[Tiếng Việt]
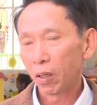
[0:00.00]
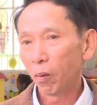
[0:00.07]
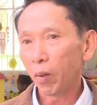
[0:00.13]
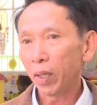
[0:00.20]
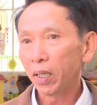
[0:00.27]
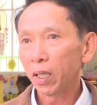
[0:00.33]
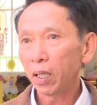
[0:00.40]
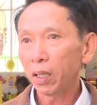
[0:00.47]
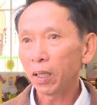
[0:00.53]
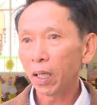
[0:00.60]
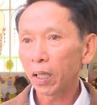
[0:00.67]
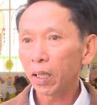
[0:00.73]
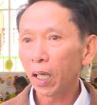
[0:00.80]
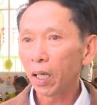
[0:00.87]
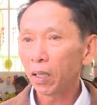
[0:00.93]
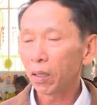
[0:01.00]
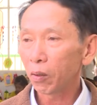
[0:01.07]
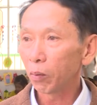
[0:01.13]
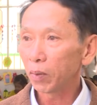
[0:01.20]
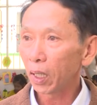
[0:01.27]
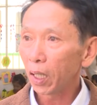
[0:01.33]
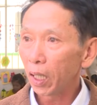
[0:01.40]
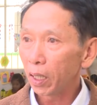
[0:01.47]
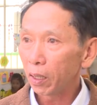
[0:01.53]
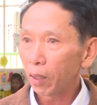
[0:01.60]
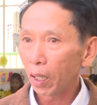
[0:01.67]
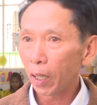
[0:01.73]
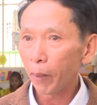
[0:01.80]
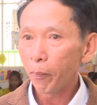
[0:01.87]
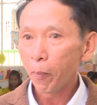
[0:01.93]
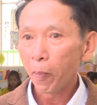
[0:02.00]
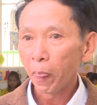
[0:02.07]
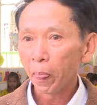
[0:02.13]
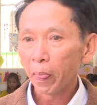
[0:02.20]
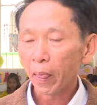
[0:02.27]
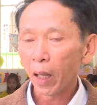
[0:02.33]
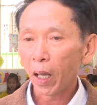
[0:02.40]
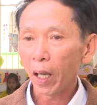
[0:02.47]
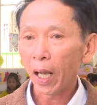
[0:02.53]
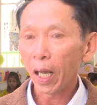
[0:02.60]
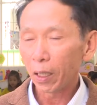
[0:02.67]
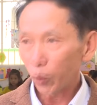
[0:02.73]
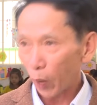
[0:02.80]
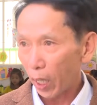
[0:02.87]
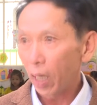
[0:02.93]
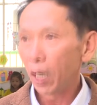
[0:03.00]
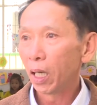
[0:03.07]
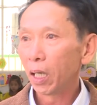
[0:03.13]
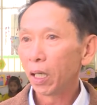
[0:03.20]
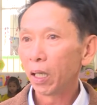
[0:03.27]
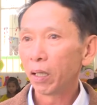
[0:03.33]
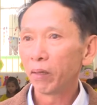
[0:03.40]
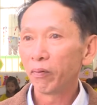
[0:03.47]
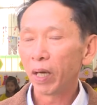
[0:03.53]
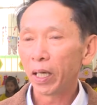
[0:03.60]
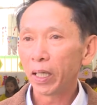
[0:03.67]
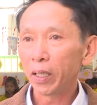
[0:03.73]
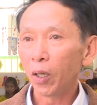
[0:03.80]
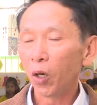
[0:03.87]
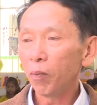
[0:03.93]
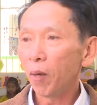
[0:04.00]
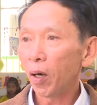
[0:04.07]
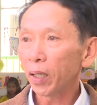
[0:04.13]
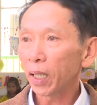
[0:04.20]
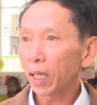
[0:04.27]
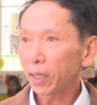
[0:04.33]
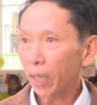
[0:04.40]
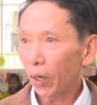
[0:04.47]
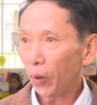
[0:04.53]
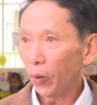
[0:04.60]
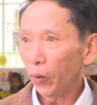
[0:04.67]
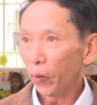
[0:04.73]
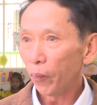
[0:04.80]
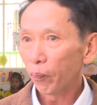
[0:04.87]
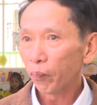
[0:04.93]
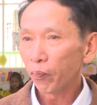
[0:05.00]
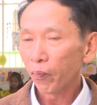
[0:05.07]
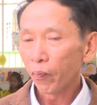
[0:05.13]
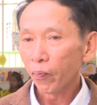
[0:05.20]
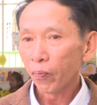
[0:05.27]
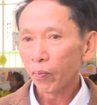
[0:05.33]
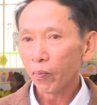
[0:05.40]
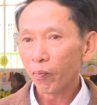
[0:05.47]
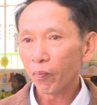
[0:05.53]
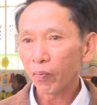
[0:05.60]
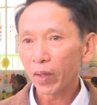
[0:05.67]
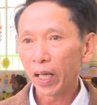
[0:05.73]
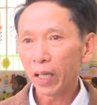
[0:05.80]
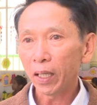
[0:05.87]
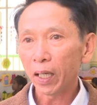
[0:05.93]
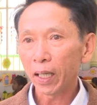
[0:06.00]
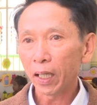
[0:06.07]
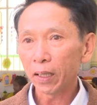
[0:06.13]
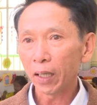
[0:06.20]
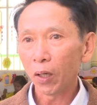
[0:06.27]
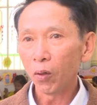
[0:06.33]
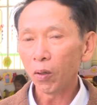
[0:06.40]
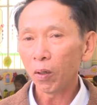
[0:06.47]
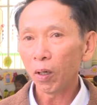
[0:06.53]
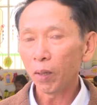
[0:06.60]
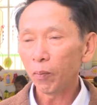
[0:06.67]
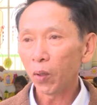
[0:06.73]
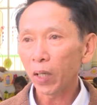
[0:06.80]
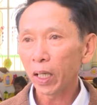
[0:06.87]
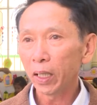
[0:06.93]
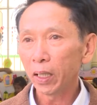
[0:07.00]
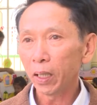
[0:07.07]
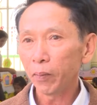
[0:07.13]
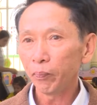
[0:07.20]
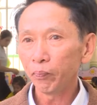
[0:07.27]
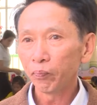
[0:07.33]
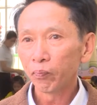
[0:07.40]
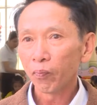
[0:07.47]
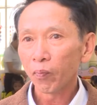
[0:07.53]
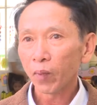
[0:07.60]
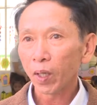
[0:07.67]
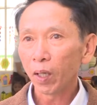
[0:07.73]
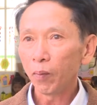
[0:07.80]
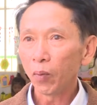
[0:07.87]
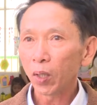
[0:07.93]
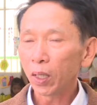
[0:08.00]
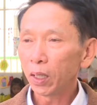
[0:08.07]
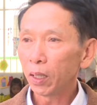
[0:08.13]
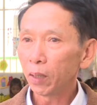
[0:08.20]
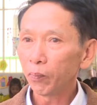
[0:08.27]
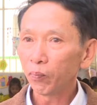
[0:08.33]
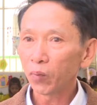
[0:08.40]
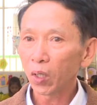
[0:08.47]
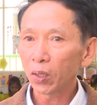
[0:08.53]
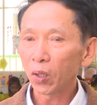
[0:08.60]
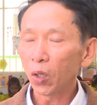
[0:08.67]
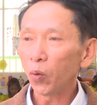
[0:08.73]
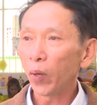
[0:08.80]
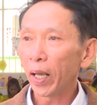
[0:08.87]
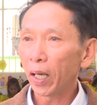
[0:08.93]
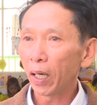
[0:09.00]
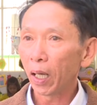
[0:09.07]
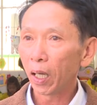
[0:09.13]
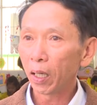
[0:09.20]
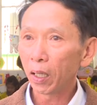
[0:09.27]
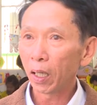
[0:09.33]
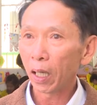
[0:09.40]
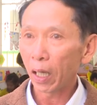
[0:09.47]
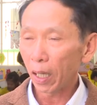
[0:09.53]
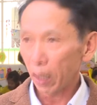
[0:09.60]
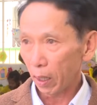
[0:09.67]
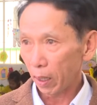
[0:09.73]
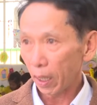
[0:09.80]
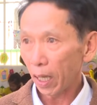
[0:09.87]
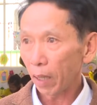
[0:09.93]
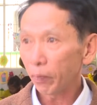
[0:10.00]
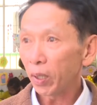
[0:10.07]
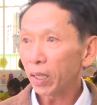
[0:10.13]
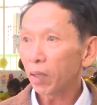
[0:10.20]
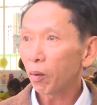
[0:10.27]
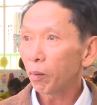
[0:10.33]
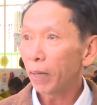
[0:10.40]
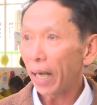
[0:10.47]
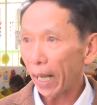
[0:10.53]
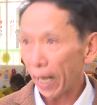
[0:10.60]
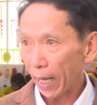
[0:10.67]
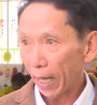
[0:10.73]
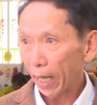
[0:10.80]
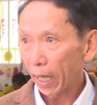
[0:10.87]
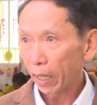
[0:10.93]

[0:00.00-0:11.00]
Cũng có những cái thực đơn là cũng sẽ lên là, là hàng tuần và để đổi món cho các cháu, để cho các cháu có một cái có một cái cái thói quen là là ham thích trong cái bữa ăn.